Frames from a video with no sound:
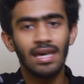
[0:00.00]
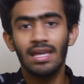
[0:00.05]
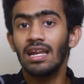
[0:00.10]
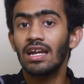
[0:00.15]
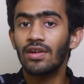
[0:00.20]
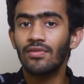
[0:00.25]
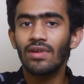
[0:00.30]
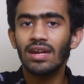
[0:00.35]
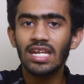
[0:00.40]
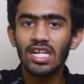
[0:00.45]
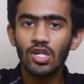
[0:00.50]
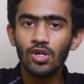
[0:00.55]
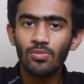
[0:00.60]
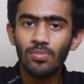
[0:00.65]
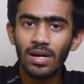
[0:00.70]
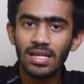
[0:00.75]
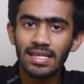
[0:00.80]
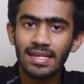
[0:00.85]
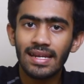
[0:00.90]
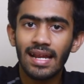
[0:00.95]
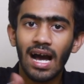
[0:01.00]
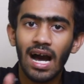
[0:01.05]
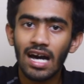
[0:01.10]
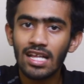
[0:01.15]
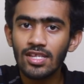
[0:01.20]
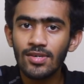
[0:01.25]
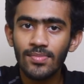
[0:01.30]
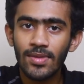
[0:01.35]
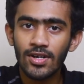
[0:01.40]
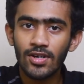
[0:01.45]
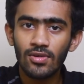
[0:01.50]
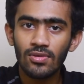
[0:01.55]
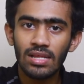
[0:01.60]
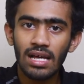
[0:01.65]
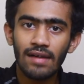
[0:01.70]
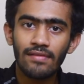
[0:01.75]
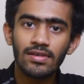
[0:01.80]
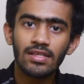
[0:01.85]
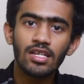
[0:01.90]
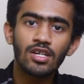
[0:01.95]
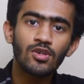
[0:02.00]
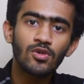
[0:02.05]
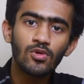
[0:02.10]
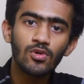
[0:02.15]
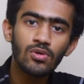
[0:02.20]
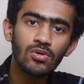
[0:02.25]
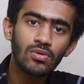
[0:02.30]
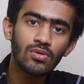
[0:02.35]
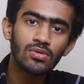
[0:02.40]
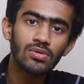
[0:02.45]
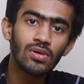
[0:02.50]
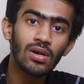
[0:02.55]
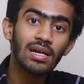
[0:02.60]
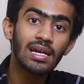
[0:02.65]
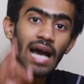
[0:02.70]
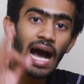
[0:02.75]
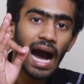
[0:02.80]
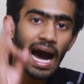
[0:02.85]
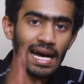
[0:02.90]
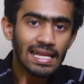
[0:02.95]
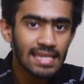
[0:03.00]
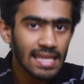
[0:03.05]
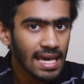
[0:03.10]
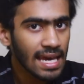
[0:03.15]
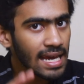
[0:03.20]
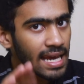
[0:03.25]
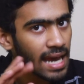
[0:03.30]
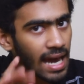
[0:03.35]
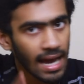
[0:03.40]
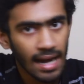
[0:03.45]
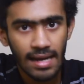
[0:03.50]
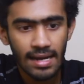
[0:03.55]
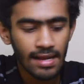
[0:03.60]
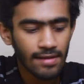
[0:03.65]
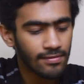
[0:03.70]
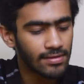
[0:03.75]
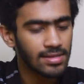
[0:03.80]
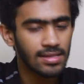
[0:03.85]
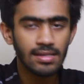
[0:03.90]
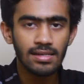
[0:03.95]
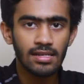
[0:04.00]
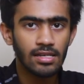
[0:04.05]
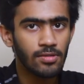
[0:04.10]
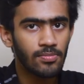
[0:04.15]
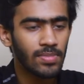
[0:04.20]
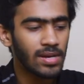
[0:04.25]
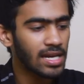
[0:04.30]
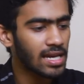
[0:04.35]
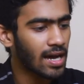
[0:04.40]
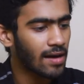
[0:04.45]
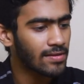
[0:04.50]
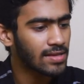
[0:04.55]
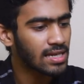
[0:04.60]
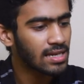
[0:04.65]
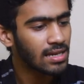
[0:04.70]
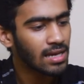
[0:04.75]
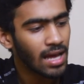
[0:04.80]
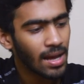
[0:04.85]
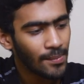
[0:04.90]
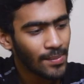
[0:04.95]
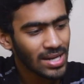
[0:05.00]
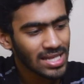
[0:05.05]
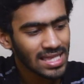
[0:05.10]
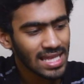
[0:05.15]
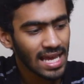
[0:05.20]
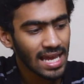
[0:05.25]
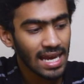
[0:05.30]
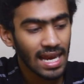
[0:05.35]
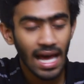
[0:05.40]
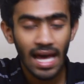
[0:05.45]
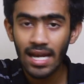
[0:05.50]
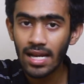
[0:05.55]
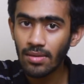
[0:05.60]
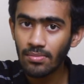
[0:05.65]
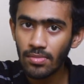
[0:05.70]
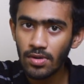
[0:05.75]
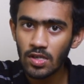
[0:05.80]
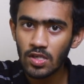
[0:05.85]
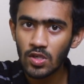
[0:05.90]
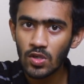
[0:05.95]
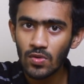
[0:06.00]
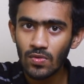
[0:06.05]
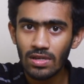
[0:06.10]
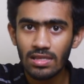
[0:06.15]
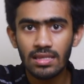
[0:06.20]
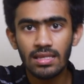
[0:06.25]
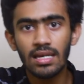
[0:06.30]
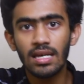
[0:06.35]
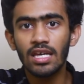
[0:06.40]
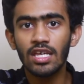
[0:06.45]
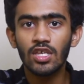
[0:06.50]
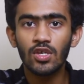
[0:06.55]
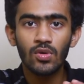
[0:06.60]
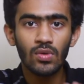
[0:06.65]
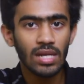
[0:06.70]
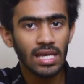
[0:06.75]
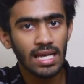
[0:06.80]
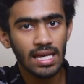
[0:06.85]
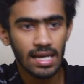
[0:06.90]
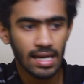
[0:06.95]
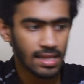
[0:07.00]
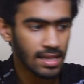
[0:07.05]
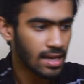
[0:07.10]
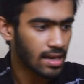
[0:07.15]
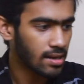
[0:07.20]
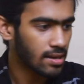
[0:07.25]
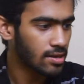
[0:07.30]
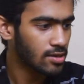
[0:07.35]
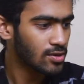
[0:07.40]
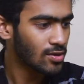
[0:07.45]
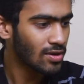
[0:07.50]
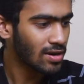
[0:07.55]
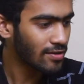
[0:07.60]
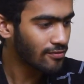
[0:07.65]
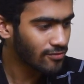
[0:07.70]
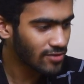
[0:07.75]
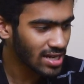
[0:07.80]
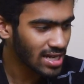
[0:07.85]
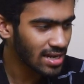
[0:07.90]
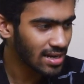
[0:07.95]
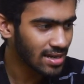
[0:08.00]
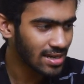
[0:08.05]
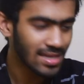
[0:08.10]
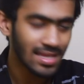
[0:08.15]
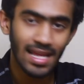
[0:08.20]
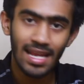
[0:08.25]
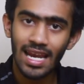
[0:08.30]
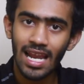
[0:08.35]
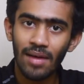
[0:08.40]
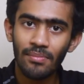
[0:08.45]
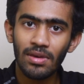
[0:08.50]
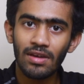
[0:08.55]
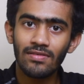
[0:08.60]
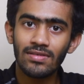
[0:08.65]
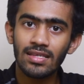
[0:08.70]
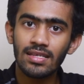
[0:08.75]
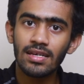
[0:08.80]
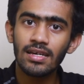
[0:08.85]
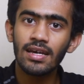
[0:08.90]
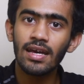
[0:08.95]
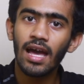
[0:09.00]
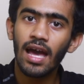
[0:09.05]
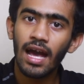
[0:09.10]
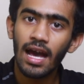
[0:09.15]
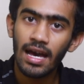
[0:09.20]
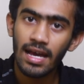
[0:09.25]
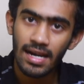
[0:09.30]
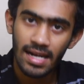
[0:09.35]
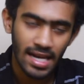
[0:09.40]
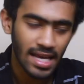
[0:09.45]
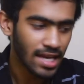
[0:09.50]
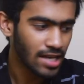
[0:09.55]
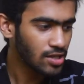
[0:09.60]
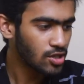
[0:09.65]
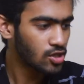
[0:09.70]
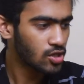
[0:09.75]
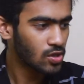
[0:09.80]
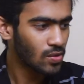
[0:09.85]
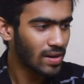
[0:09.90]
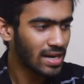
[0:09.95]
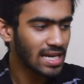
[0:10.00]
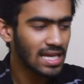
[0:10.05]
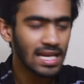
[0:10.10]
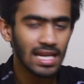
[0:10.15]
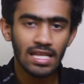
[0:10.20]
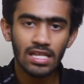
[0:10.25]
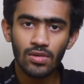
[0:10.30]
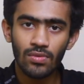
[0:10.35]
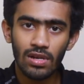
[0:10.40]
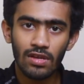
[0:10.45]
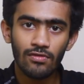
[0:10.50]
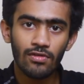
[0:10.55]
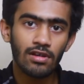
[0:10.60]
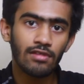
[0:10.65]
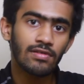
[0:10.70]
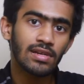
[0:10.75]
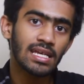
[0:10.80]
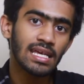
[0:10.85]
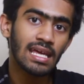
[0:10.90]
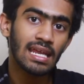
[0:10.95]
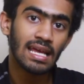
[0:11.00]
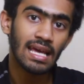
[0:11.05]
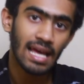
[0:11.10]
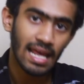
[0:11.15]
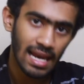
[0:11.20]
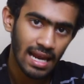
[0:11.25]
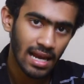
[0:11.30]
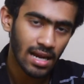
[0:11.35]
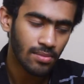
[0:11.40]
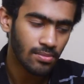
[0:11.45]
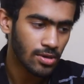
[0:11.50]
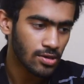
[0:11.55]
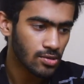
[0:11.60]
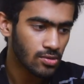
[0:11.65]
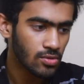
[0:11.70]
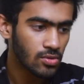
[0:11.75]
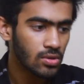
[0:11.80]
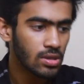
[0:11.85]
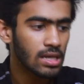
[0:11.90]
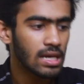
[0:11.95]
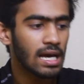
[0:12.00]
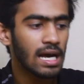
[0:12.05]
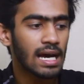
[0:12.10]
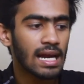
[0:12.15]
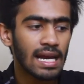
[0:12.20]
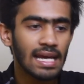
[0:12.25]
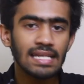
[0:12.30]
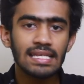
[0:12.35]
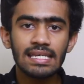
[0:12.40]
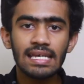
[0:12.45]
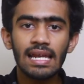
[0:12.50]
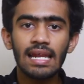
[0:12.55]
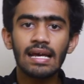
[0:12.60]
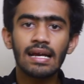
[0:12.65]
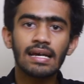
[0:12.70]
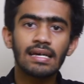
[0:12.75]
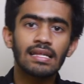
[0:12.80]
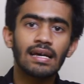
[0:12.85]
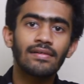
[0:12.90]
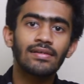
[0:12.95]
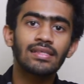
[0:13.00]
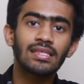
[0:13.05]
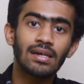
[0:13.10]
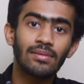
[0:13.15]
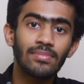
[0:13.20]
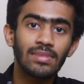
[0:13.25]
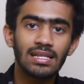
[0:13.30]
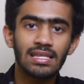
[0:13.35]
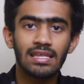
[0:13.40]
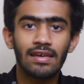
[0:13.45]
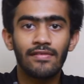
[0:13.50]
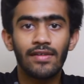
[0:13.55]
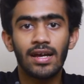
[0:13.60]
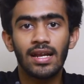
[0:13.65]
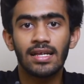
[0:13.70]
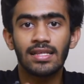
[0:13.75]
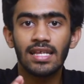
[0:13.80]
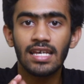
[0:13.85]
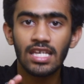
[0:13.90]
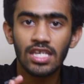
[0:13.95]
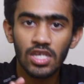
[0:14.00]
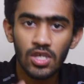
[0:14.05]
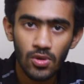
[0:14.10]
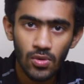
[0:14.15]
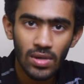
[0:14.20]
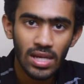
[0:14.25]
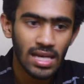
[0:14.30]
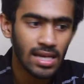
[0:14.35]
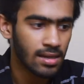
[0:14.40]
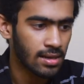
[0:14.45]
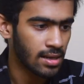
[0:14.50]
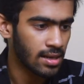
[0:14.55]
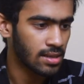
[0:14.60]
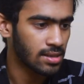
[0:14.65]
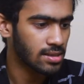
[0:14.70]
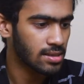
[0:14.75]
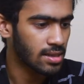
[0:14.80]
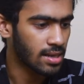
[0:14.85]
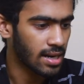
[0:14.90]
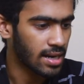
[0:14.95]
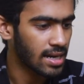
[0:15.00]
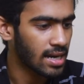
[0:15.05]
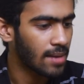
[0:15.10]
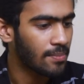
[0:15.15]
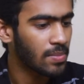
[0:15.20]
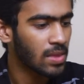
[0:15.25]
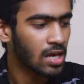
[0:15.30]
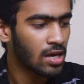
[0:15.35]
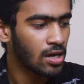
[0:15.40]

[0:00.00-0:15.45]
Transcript: இல்லை டுவெண்ட்டி டூ பார்த்தீங்கன்னா அது மட்டும்தான் வந்து டூ டூன்னு சொல்லிட்டு அதே கேரக்டர் வந்து ரிப்பீட் ஆகுது மற்ற எல்லா நம்பர்ஸும் வந்து யூனிக்காக தான் இருக்குது ஸோ லெஃப்ட் சைடில் இருக்க இது எல்லாமே வந்து ரேஞ்ச் டுவெண்ட்டிலேருந்து டுவெண்ட்டி ஃபோர் வரைக்கும் இருக்க எல்லா நம்பர்ஸும் ரைட் சைடில் தான் வந்து நம்மளுக்கு தேவையான அந்த யூனிக் ரேஞ்ச் ரைட்டா